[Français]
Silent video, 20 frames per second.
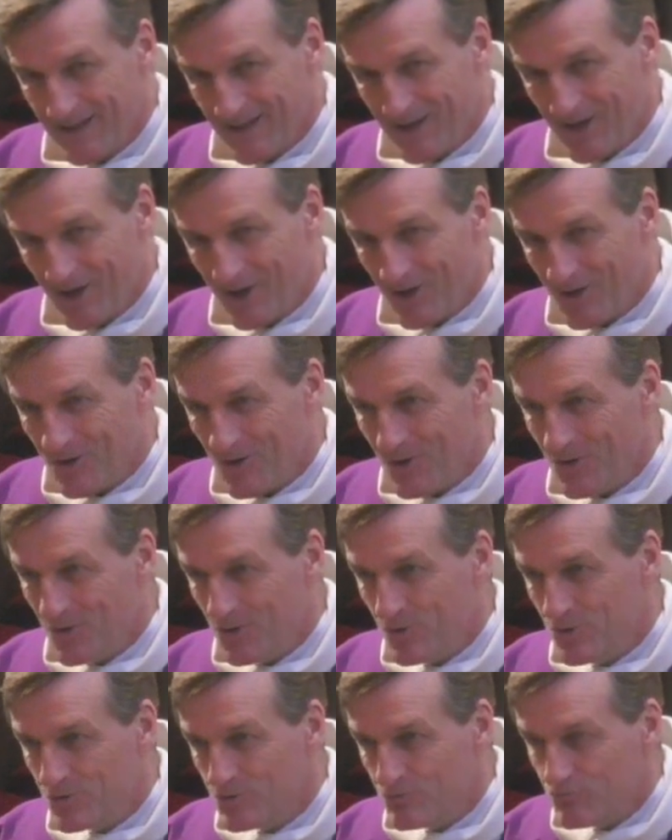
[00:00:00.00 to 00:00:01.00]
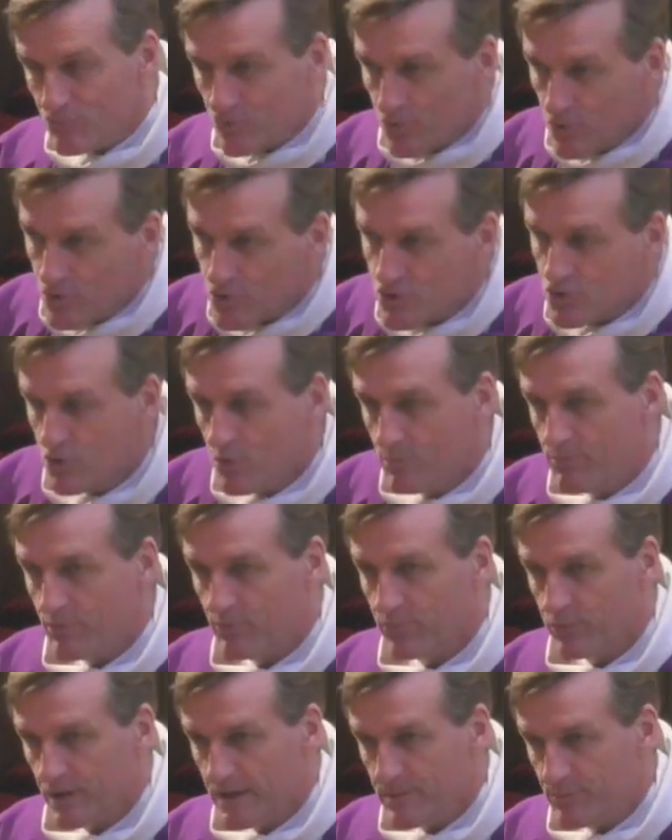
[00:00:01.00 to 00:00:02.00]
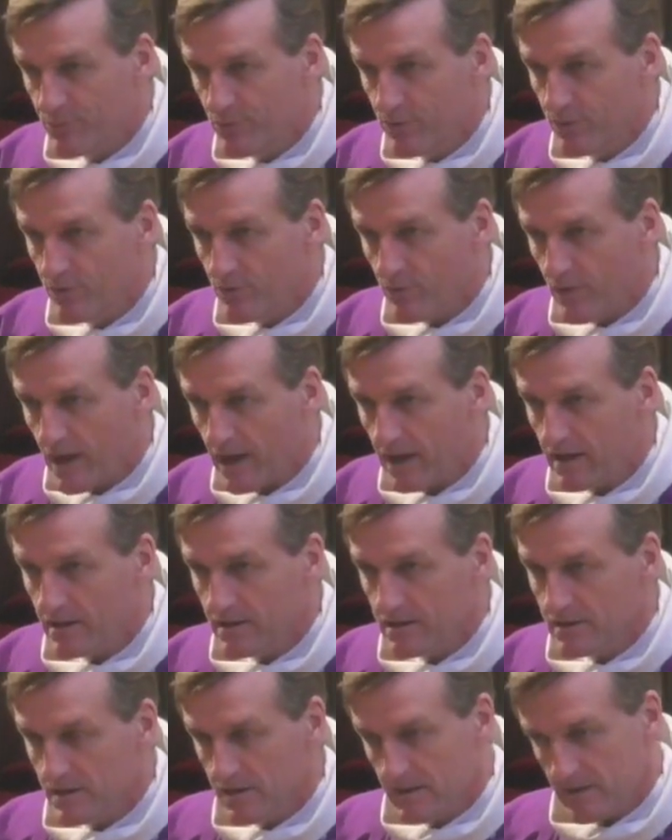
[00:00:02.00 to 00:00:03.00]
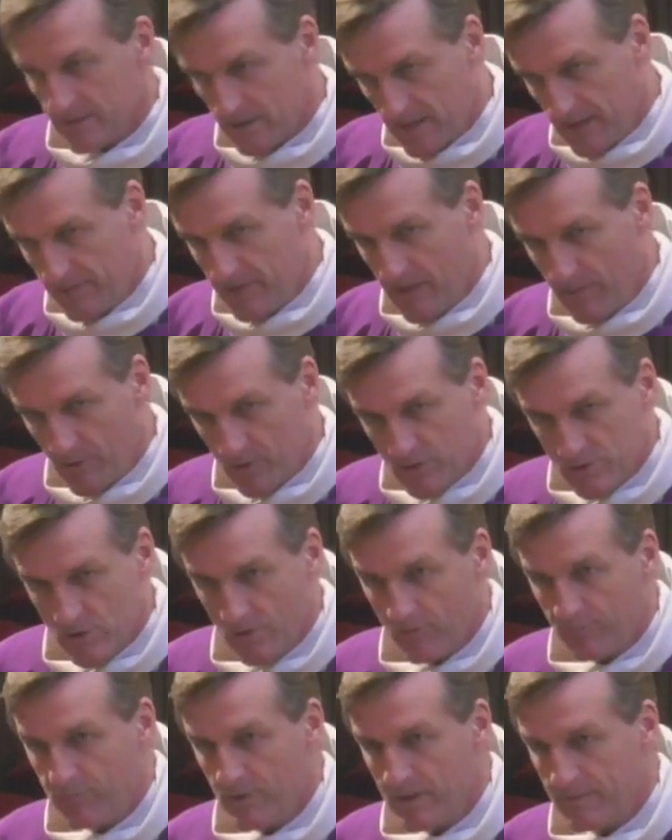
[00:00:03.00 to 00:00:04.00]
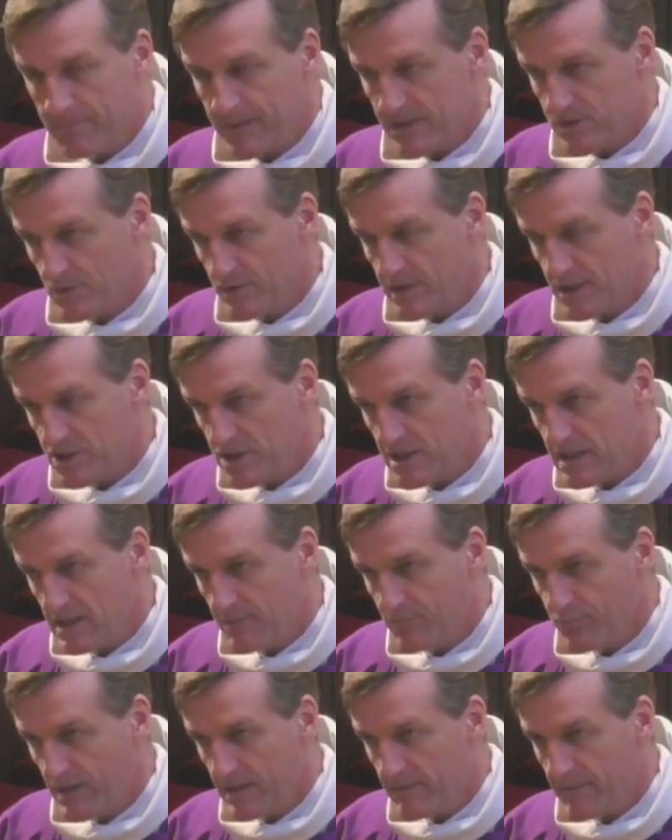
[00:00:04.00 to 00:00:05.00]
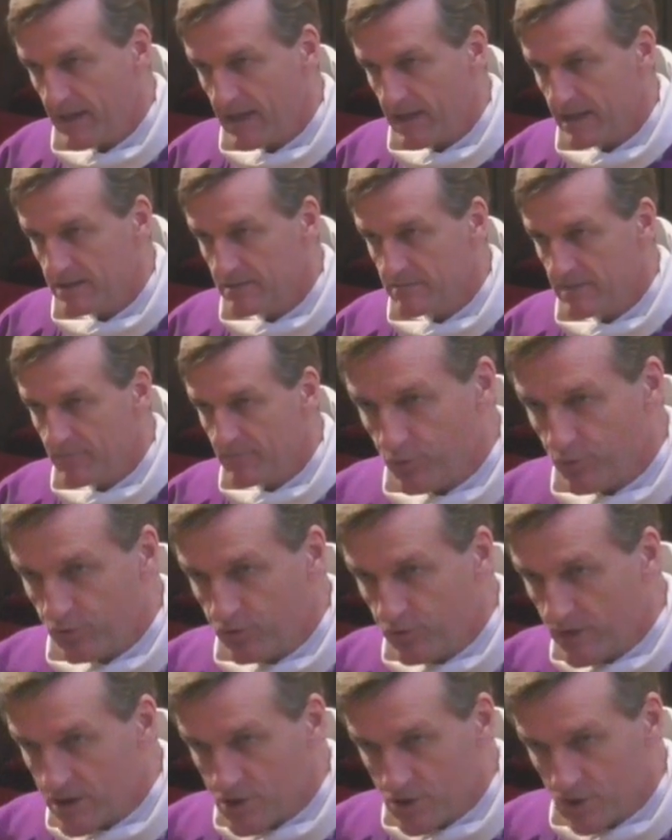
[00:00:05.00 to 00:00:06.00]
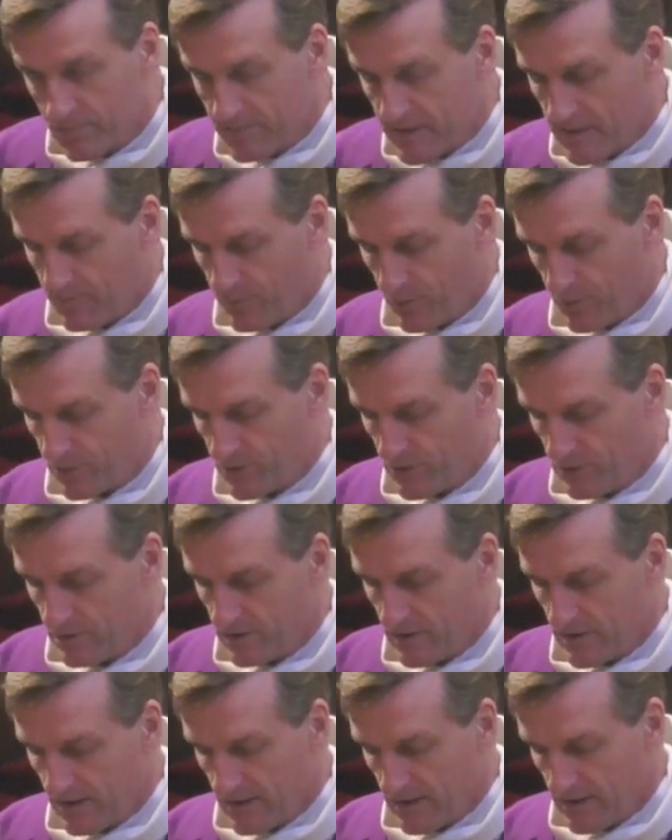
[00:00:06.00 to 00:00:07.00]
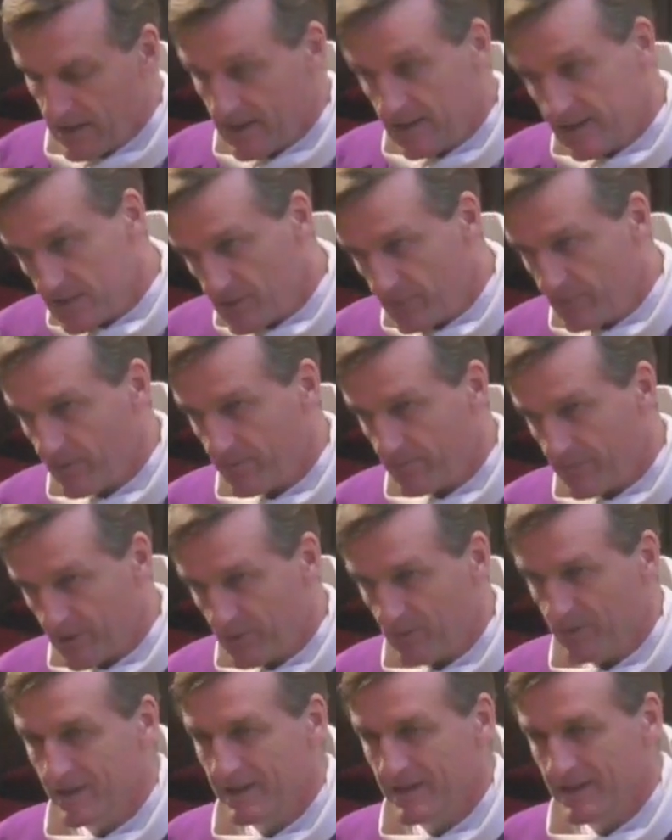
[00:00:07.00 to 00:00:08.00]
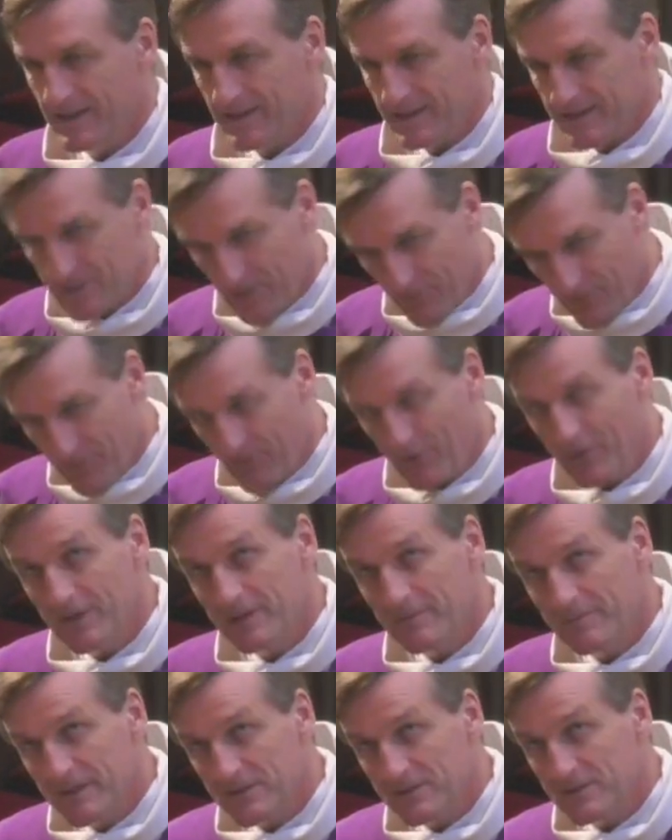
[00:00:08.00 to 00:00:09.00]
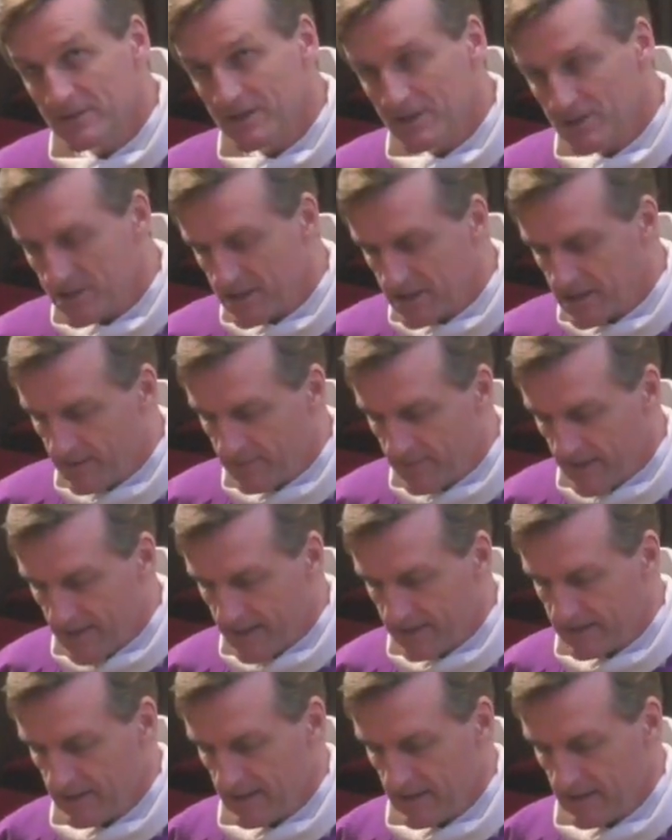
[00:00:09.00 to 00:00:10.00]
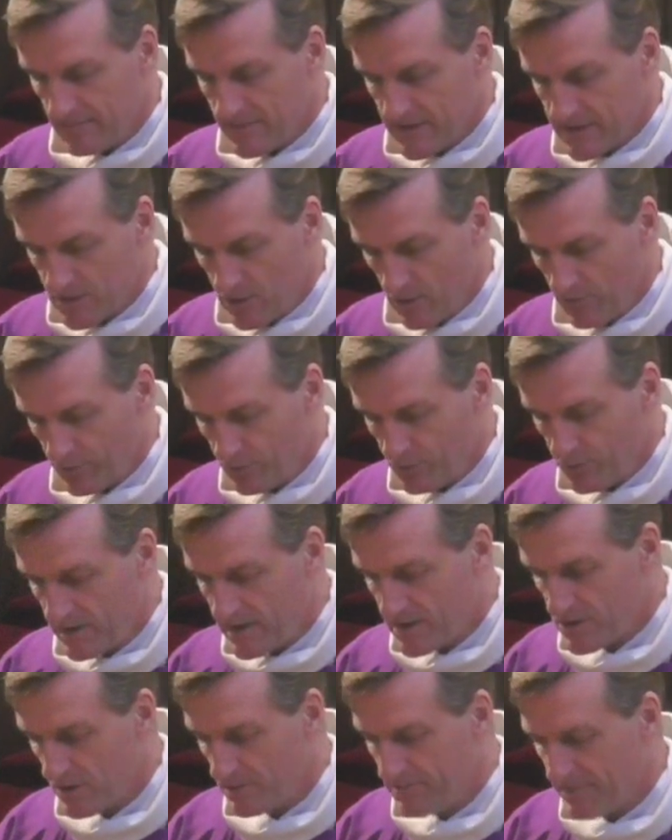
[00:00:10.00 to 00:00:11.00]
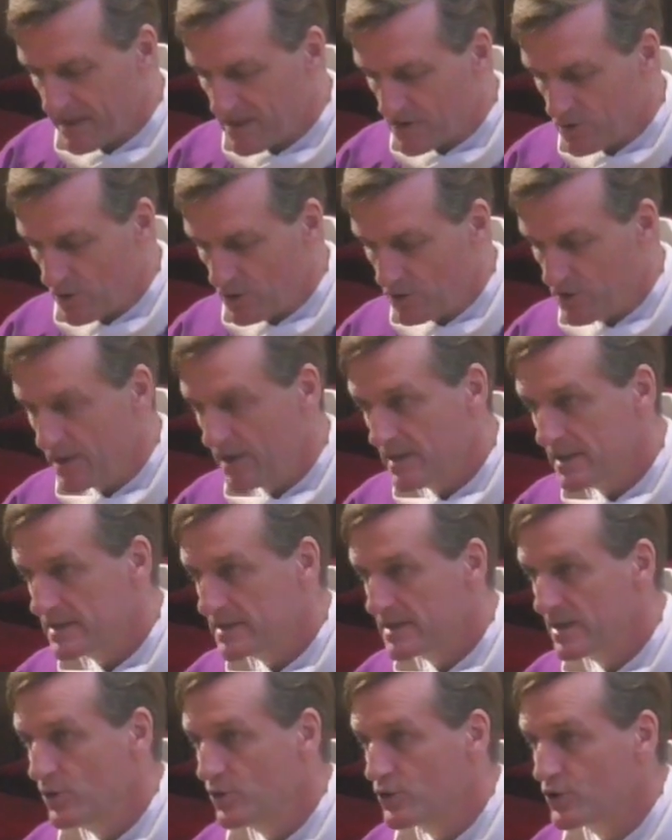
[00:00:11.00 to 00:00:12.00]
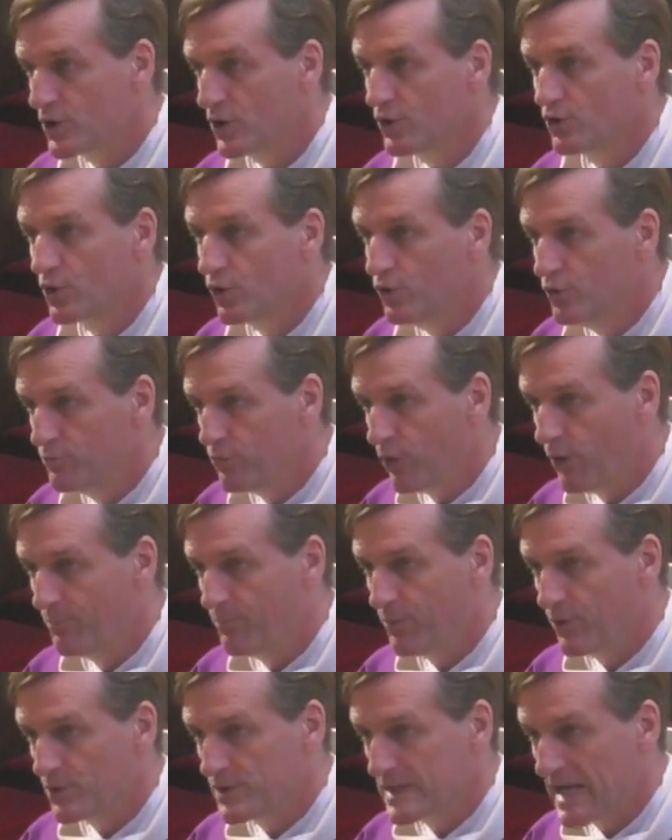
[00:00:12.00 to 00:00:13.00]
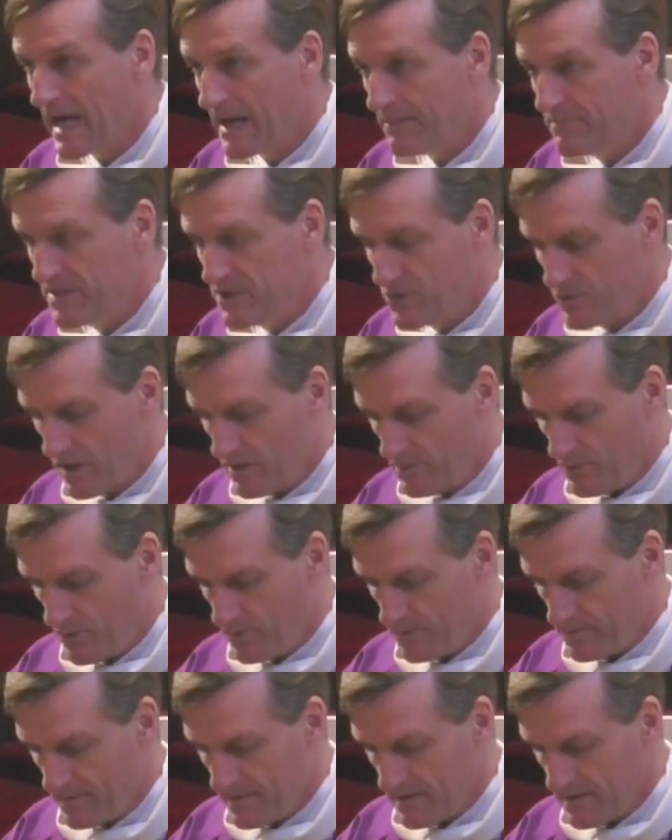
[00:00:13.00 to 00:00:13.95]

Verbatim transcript: euh, une, une, soupe pour les plus, voilà, évidemment, sauf pour les personnes âgées et pour les malades. Mais tous les gens bien portants, et les enfants, pardon. Les enfants, les personnes âgées, les malades, mais sinon pour toutes les autres personnes, c'est le jeûne qu'on nous propose habituellement.